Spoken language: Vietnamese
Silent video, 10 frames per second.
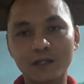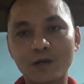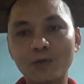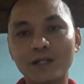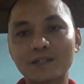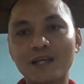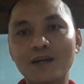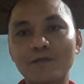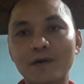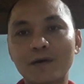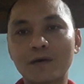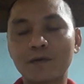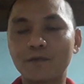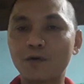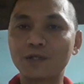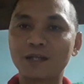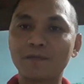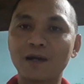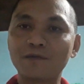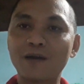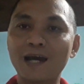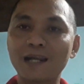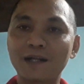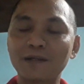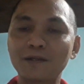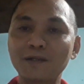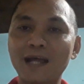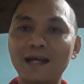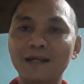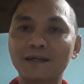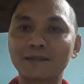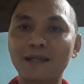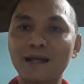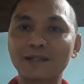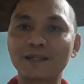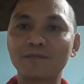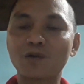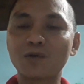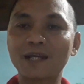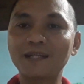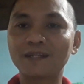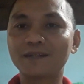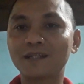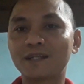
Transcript: code là 6V nè bật pha là nó nó tăng tăng thêm con led nữa thì